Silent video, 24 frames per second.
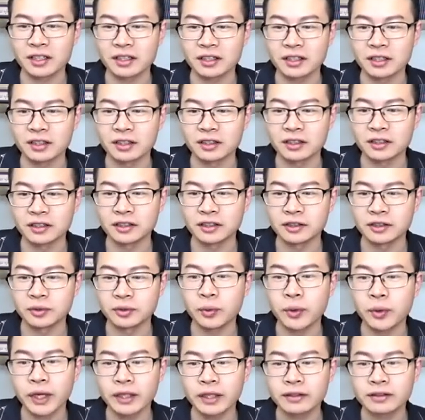嗯，
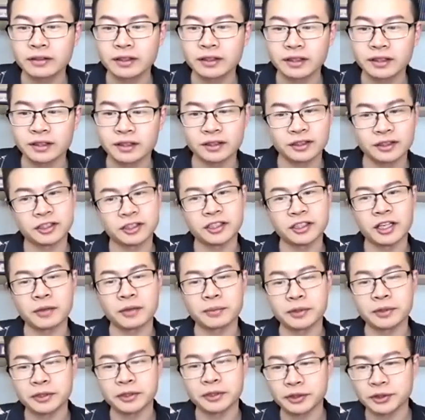胃
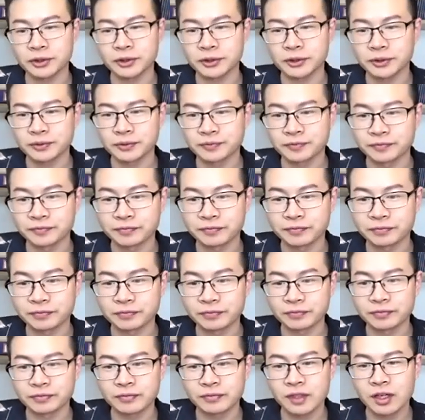啊，stomach，
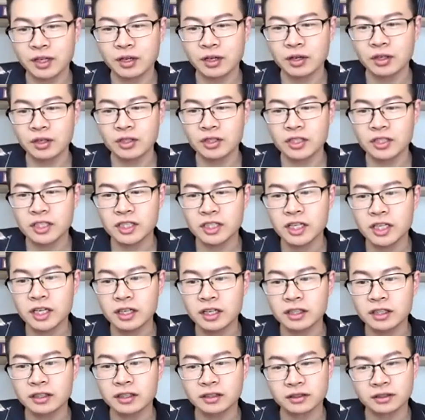嗯，
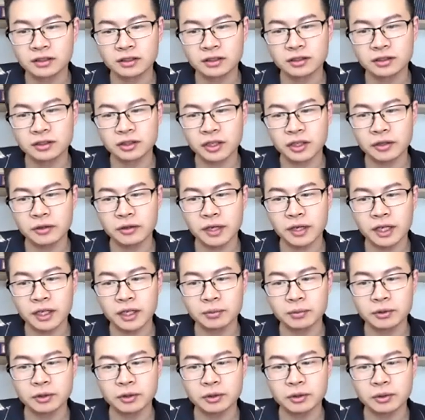戒，to give
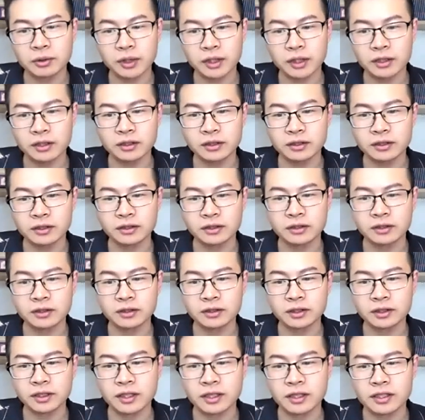up，to quit，
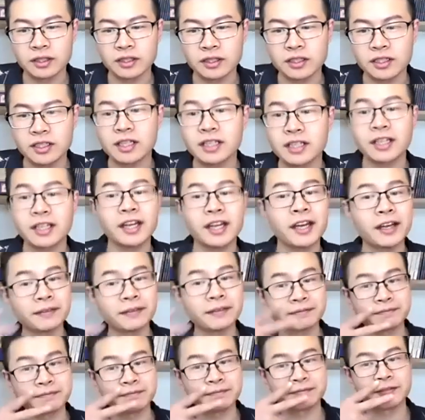啊，戒
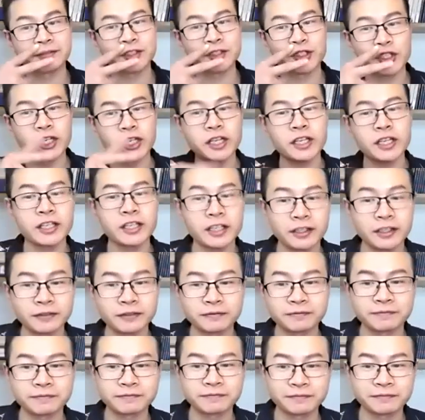烟，戒
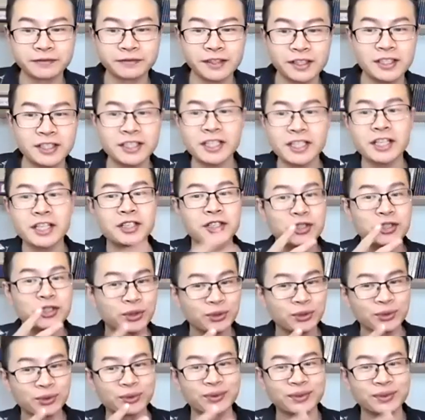烟，戒
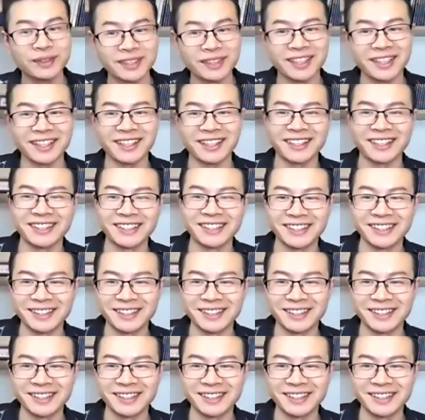酒，啊，